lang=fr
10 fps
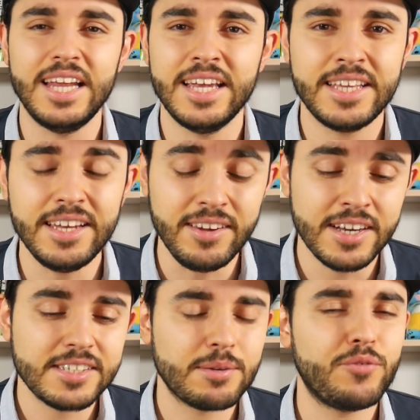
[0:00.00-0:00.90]
et likée.
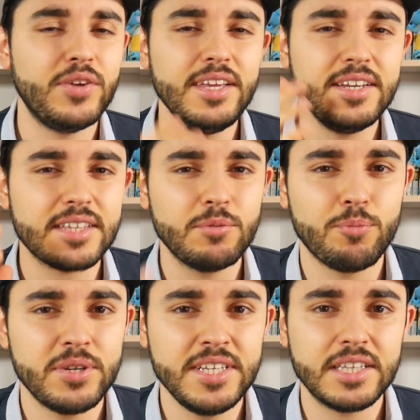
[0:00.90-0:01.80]
Ça m'a fait extrêmement
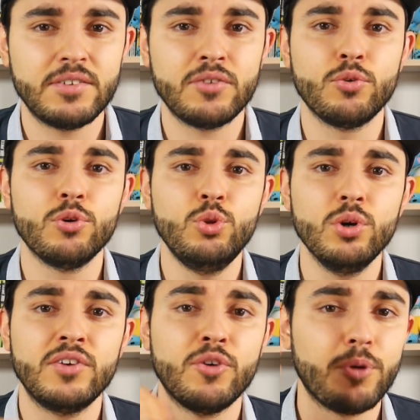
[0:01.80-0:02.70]
plaisir d'avoir vos retours
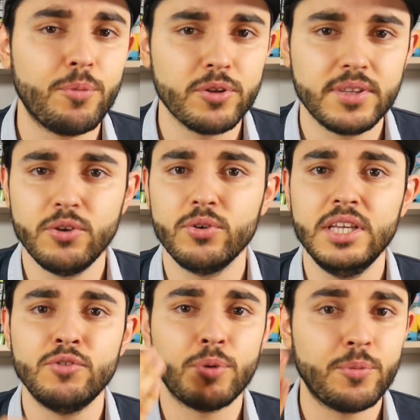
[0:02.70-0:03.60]
avec vos propres
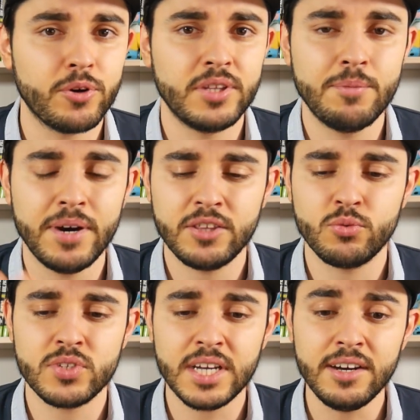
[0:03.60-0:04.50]
théories, vos propres débats et
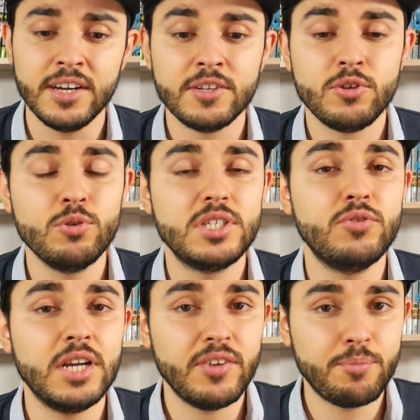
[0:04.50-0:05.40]
tout ça. Du coup, si
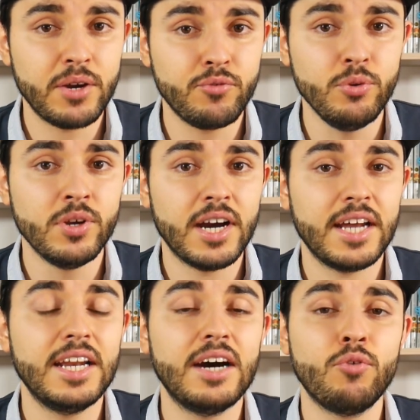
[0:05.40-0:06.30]
vous ne l'avez pas vue,
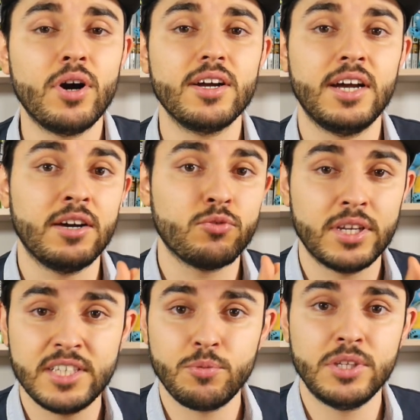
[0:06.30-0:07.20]
allez la voir. Elle est en tout
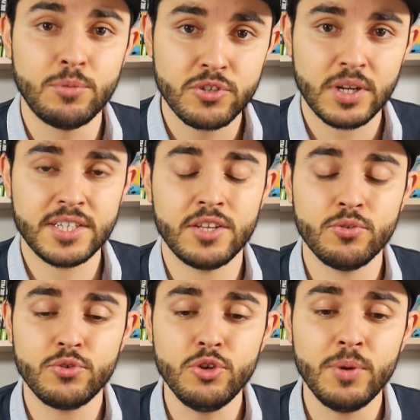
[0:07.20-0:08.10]
cas disponible sur la chaîne
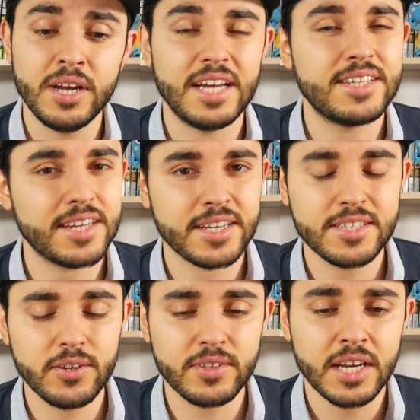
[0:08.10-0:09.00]
YouTube et assez
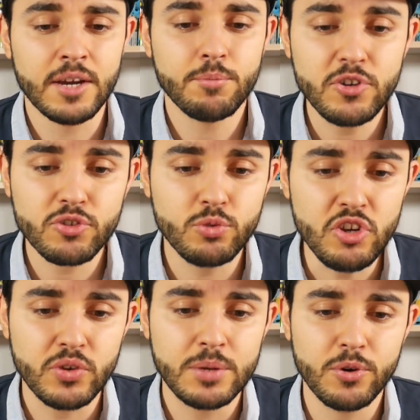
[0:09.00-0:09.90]
récente. Mais aujourd'hui,
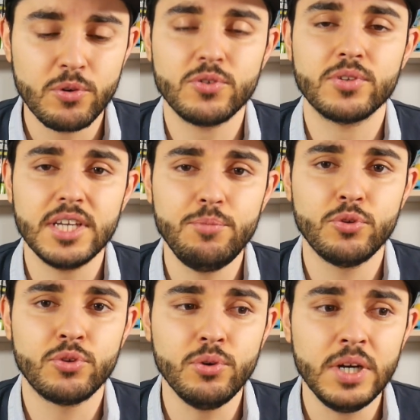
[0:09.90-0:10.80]
je voulais me concentrer
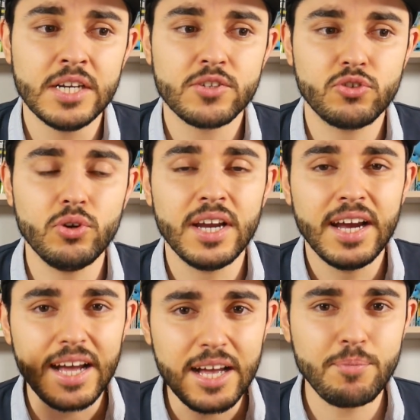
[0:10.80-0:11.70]
plutôt sur
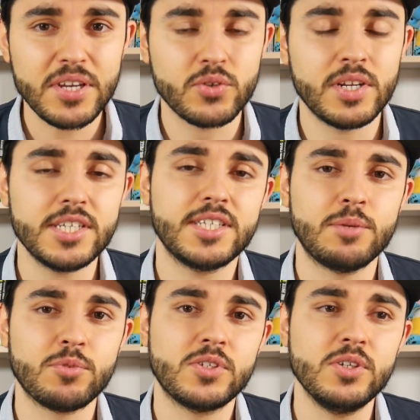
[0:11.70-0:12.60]
un personnage qui, à
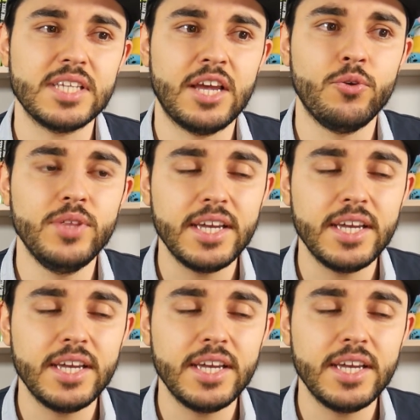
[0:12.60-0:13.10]
mon sens, a une